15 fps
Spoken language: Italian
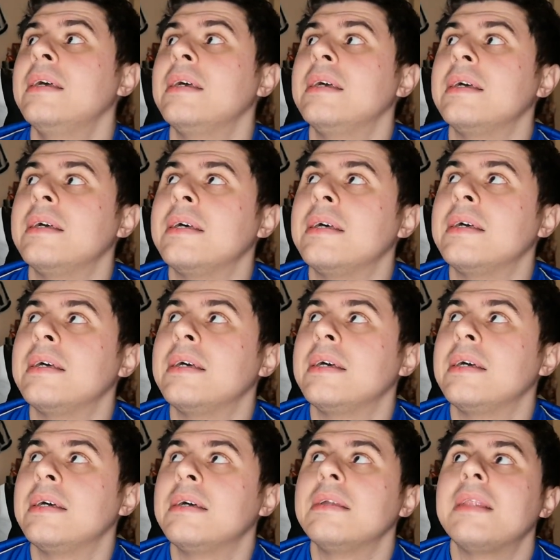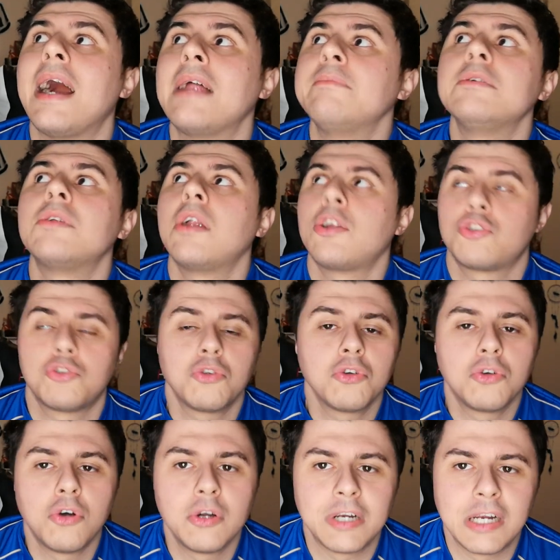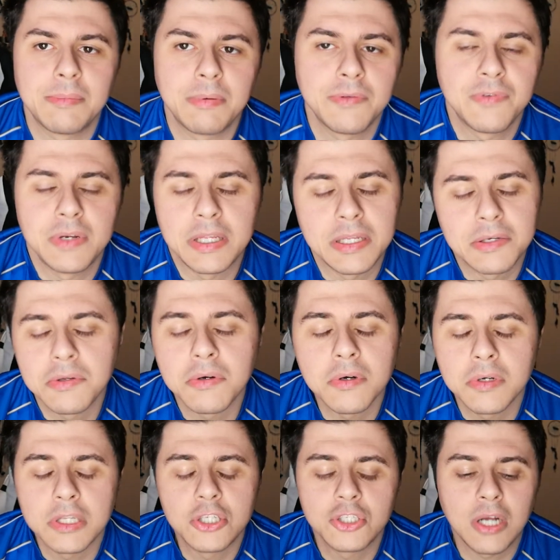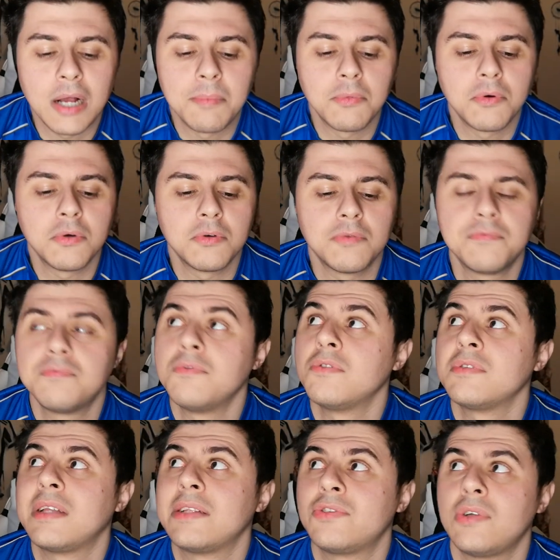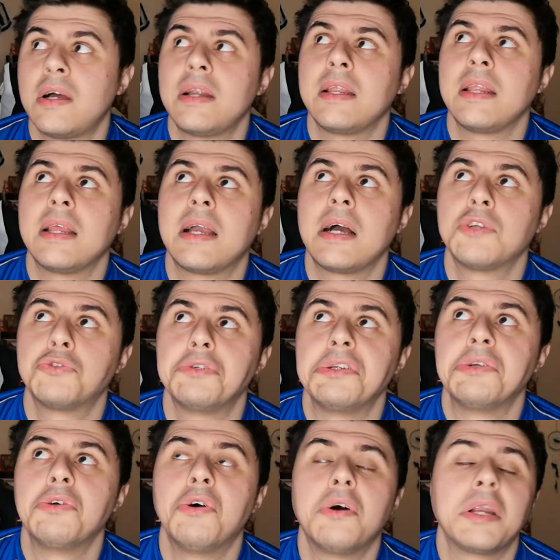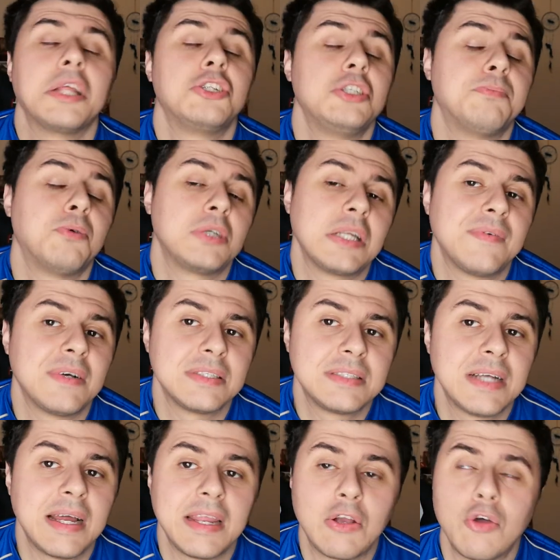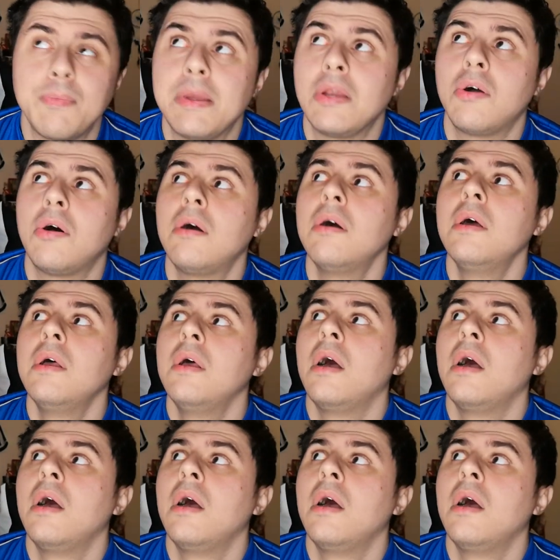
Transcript: eh, l'arbitro ha lasciato correre, ha preferito diciamo non, non sanzionare il calcio di rigore, ci poteva stare come no,